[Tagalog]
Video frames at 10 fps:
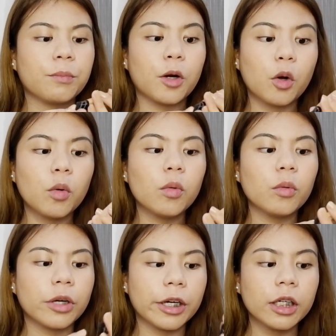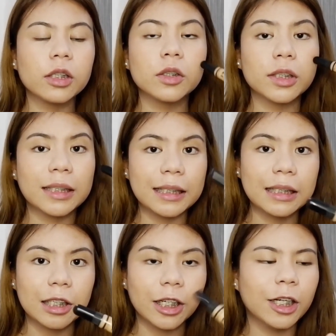Pro Girl
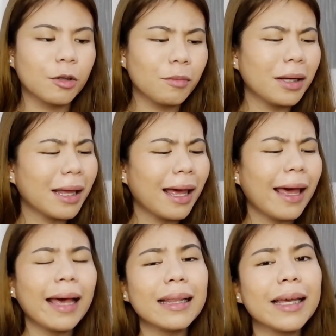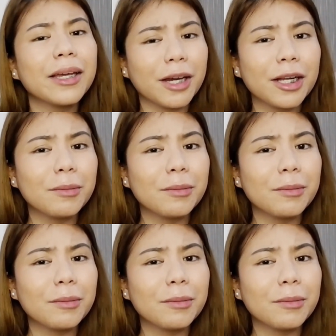Concealer. LA